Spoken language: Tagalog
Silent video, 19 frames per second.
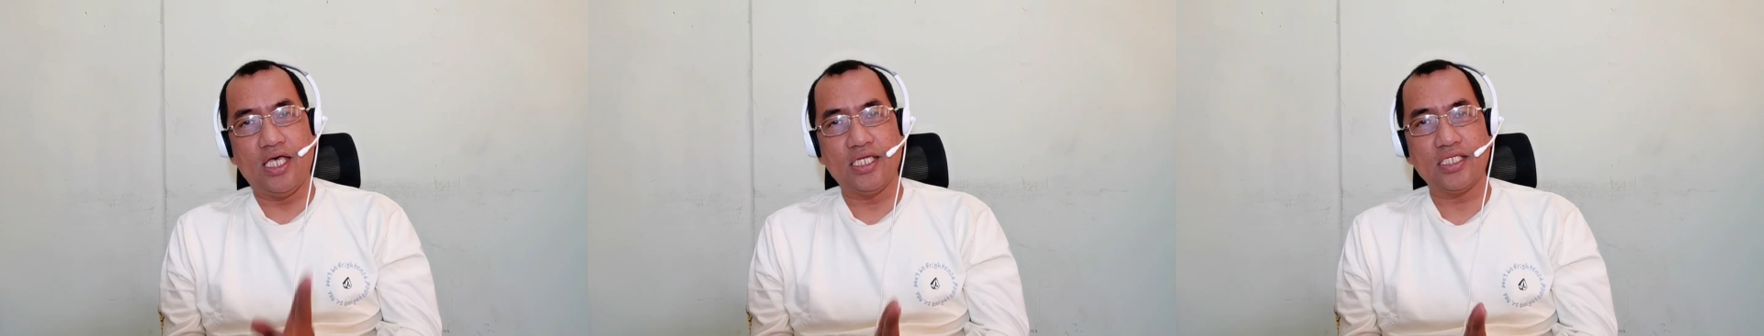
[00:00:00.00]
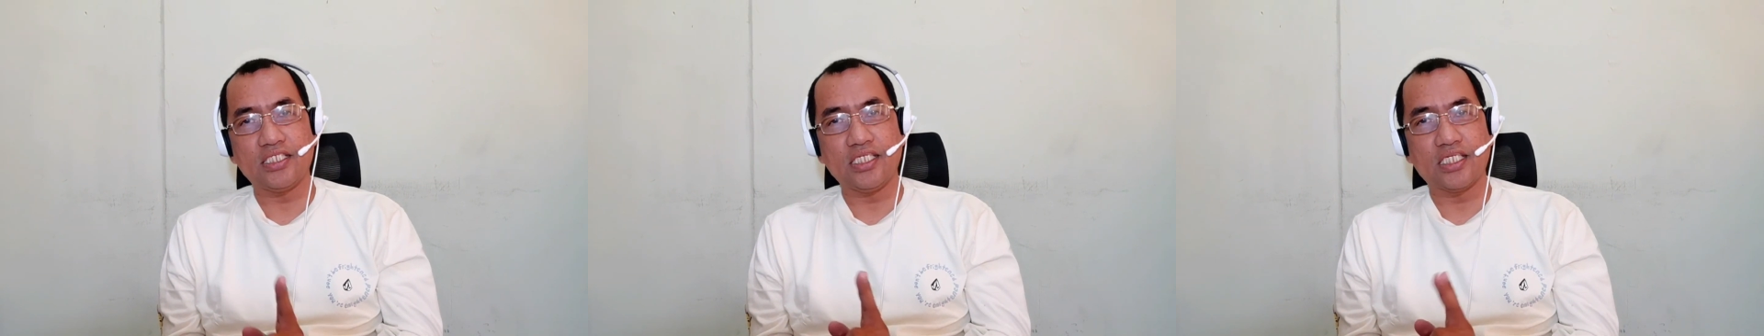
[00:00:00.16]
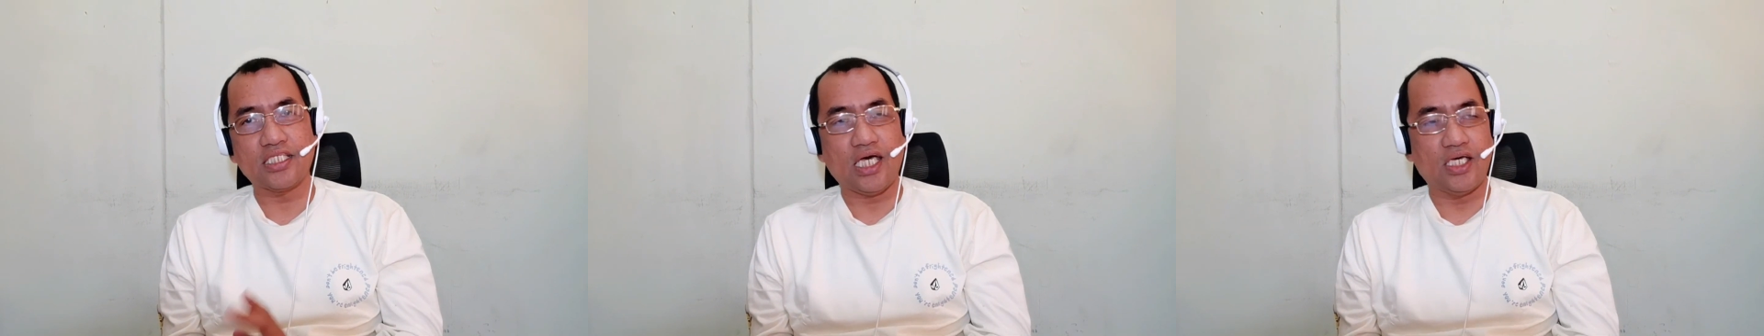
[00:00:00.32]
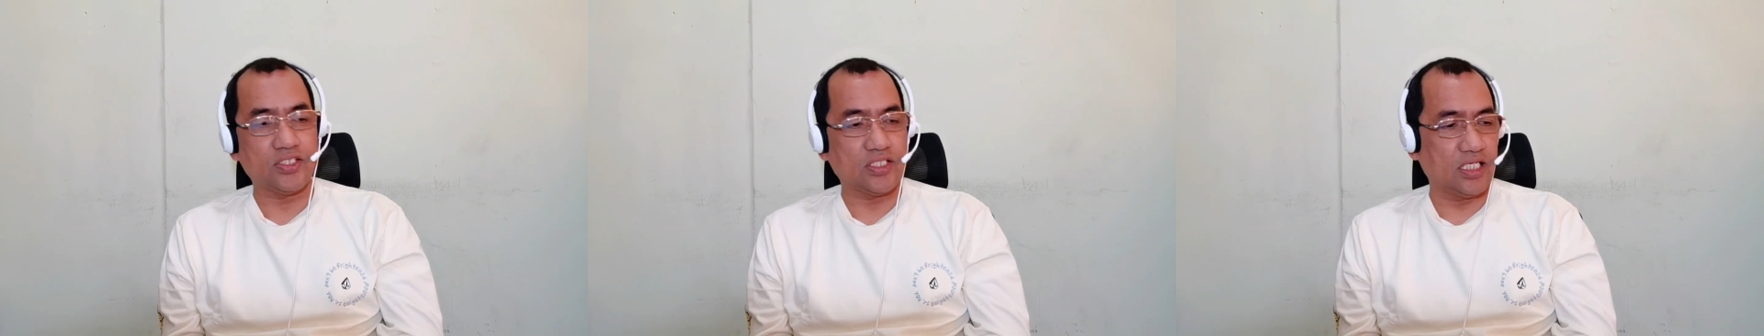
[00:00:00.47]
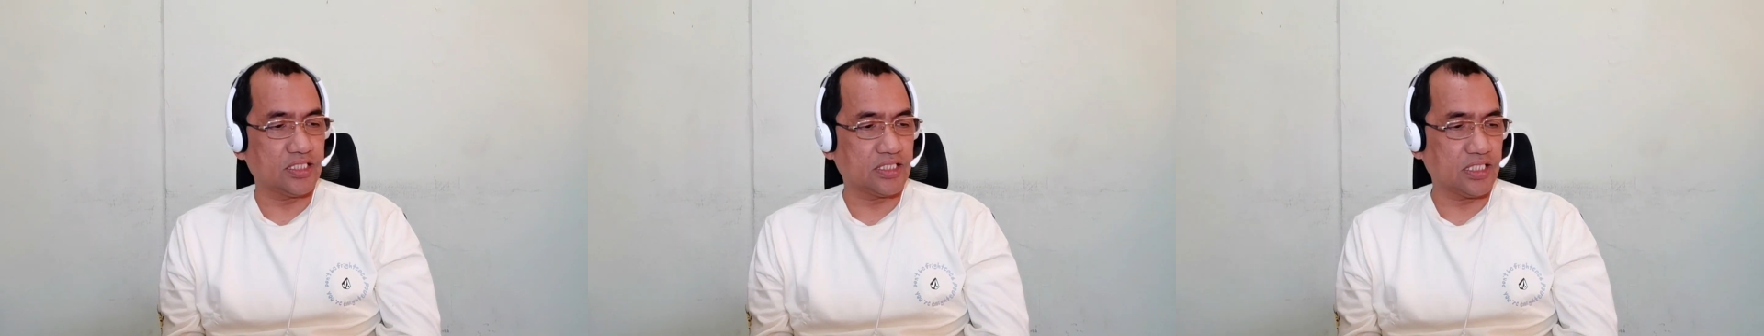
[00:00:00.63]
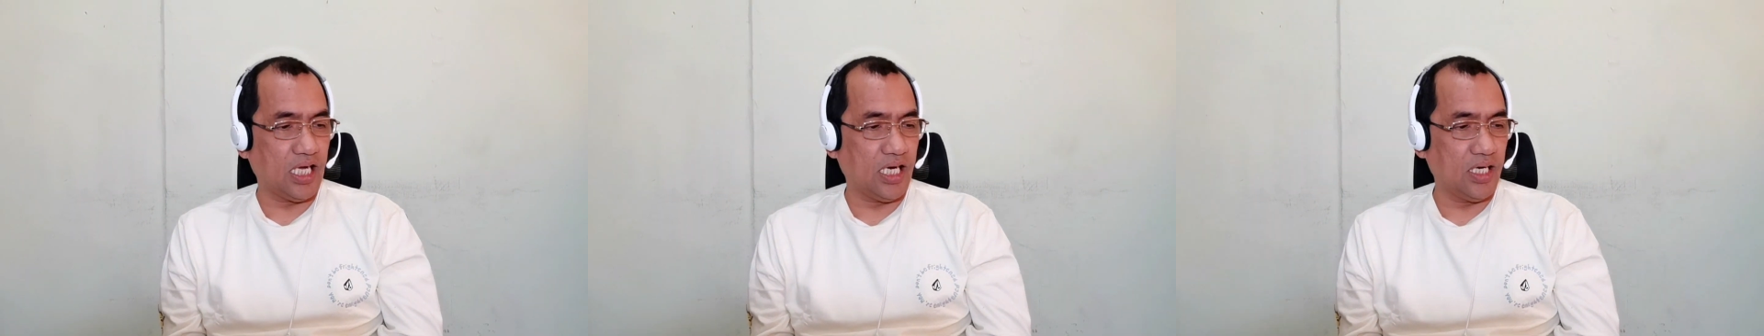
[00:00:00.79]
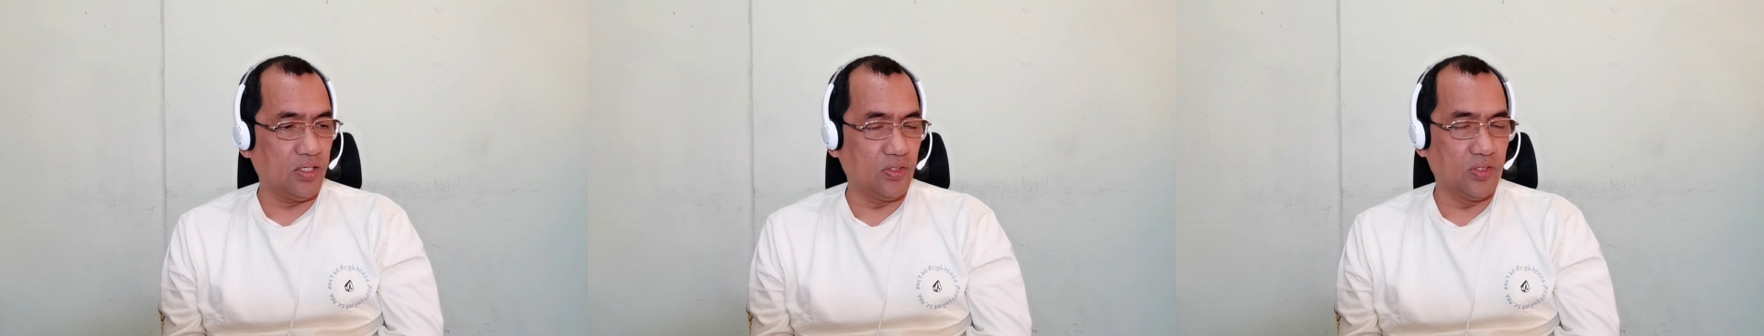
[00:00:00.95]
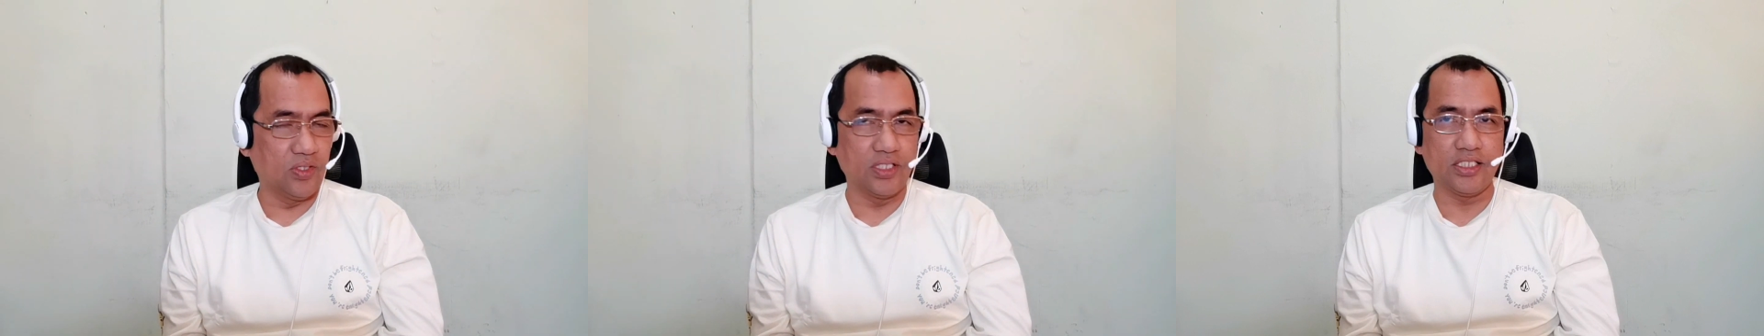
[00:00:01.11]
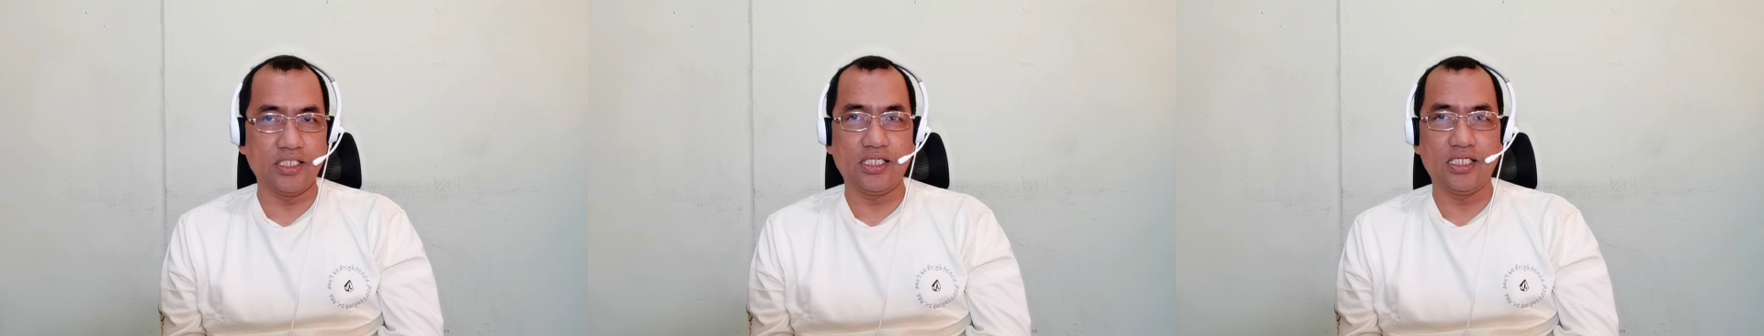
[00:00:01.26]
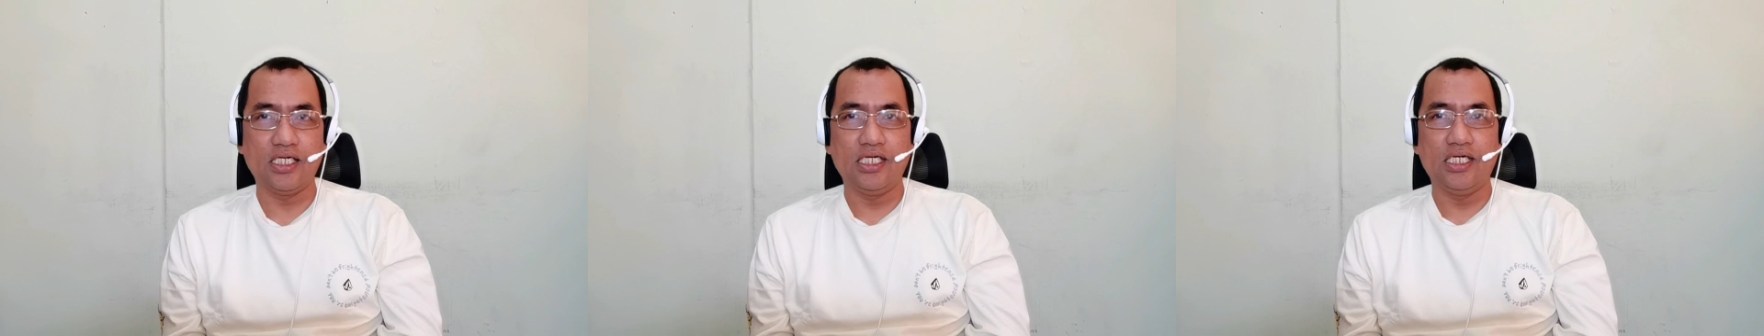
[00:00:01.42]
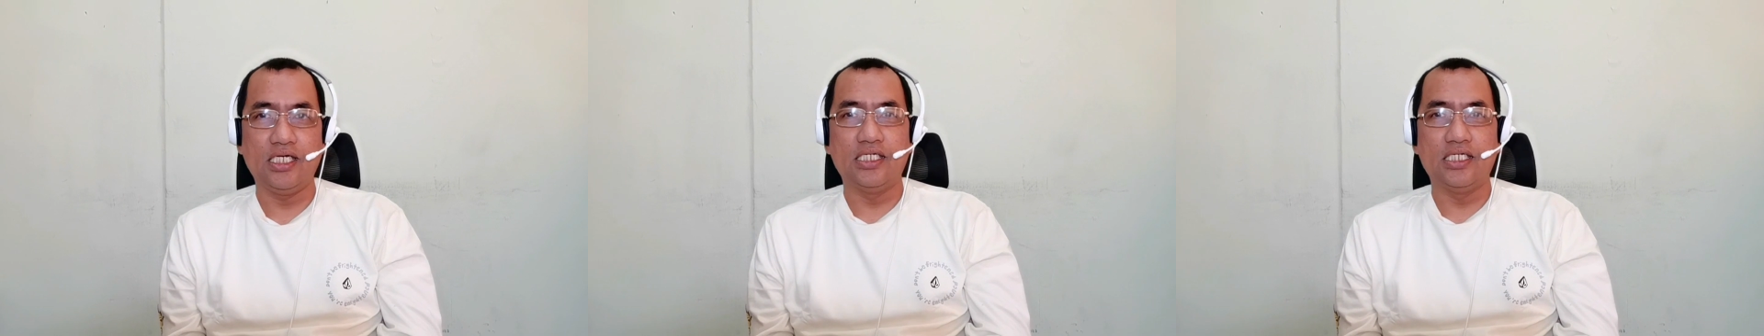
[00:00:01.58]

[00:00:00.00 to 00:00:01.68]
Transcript: beses na tayo sasahod